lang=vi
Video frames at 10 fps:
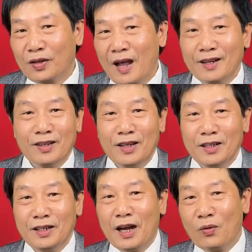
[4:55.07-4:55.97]
trang
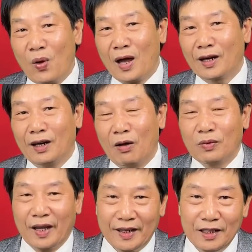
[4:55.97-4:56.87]
trí trang hoàng
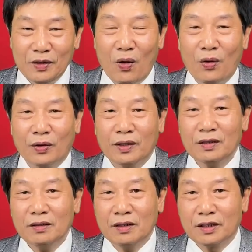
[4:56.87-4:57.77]
lộng lẫy còn
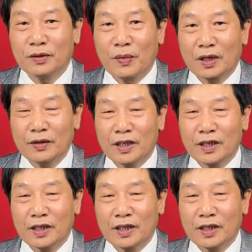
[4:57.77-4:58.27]
cái người mà